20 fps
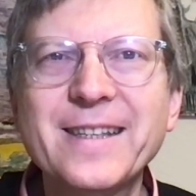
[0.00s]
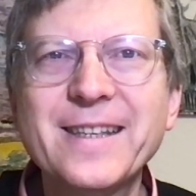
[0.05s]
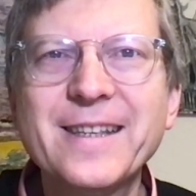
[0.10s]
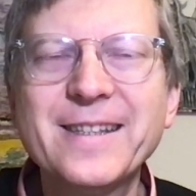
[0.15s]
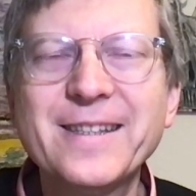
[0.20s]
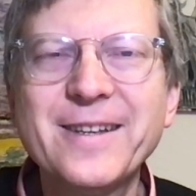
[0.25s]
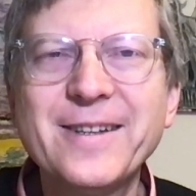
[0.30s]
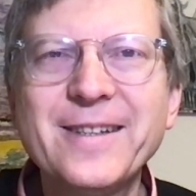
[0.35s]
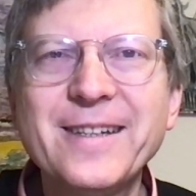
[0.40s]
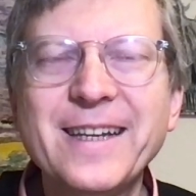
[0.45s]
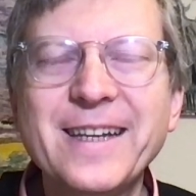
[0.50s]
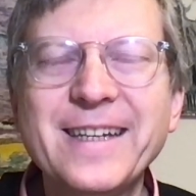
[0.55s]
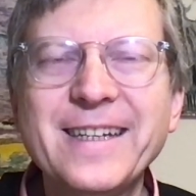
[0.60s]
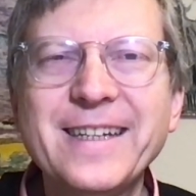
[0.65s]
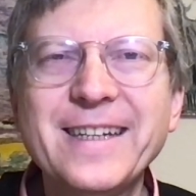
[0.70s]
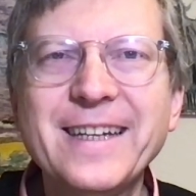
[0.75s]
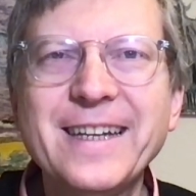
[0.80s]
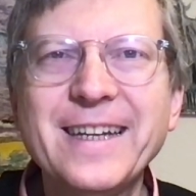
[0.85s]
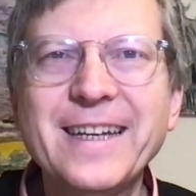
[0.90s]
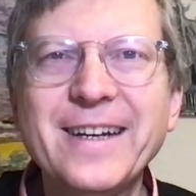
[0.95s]

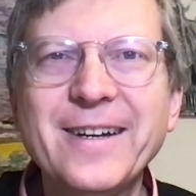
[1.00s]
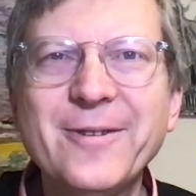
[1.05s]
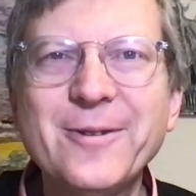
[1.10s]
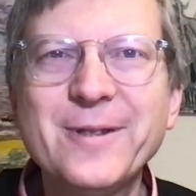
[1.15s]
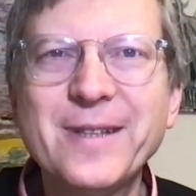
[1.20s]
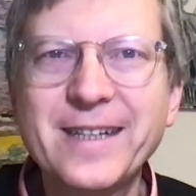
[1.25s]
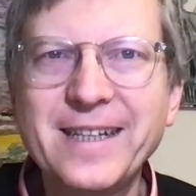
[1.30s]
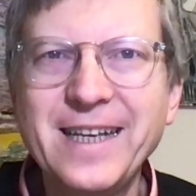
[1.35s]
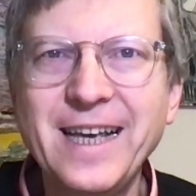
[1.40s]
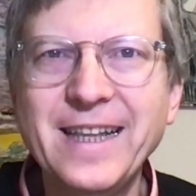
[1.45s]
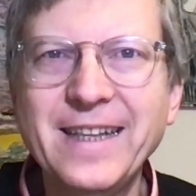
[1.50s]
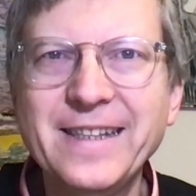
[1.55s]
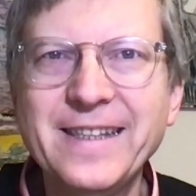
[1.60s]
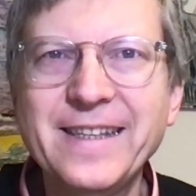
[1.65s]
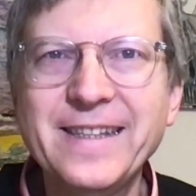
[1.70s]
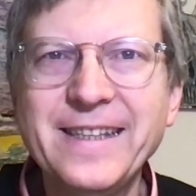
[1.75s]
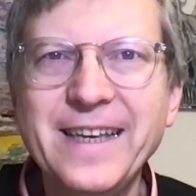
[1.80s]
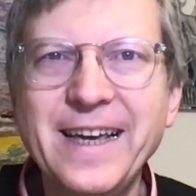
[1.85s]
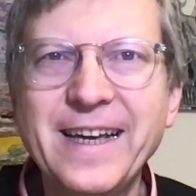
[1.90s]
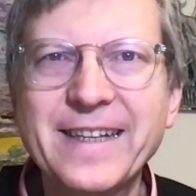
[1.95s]
sondern unser
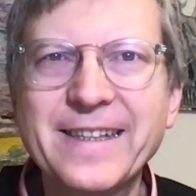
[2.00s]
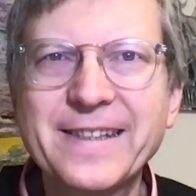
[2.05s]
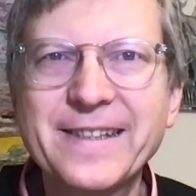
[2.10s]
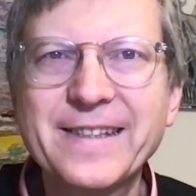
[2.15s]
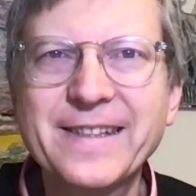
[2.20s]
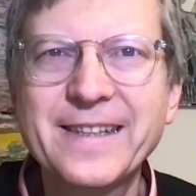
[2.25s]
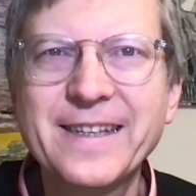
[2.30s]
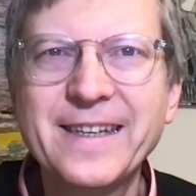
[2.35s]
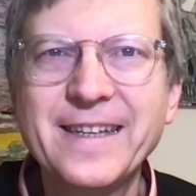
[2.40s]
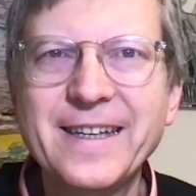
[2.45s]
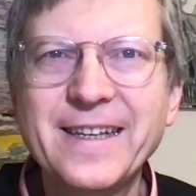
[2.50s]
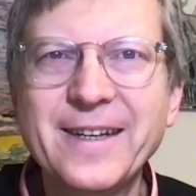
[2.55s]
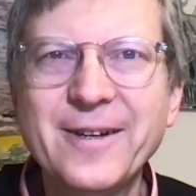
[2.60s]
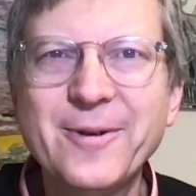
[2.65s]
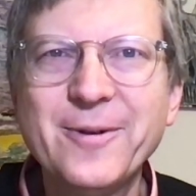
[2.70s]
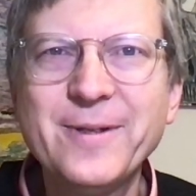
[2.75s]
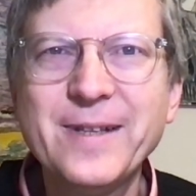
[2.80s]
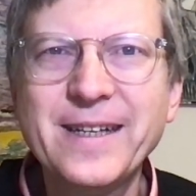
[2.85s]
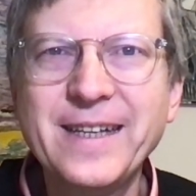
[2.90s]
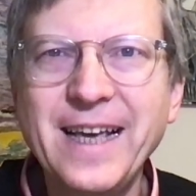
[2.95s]
ganzes Herz,
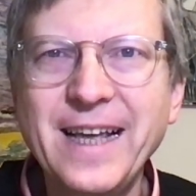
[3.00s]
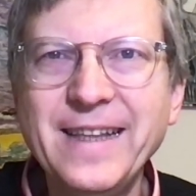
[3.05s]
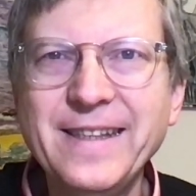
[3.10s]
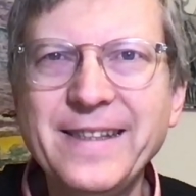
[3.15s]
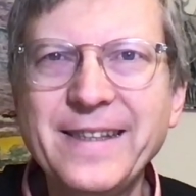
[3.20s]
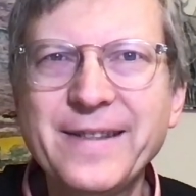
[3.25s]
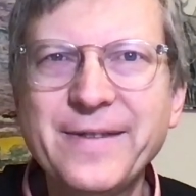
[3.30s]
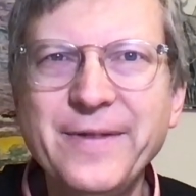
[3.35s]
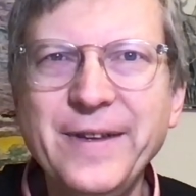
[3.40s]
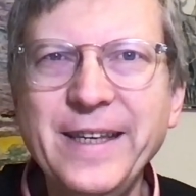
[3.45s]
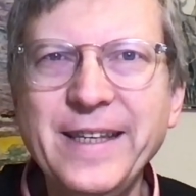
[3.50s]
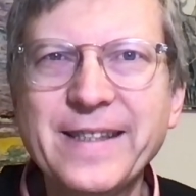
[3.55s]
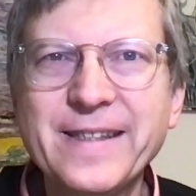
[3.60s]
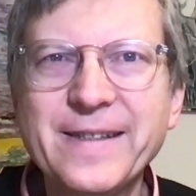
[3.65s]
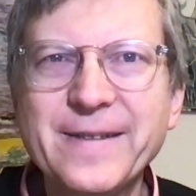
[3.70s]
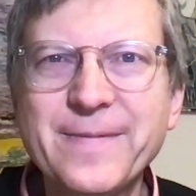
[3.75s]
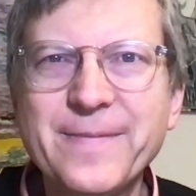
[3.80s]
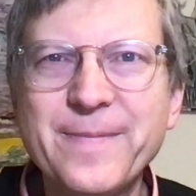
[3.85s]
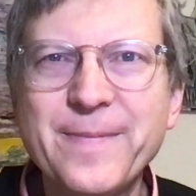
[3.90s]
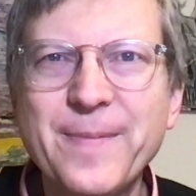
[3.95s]
unser ganzes
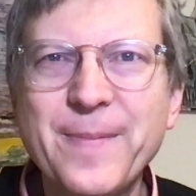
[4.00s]
Wesen.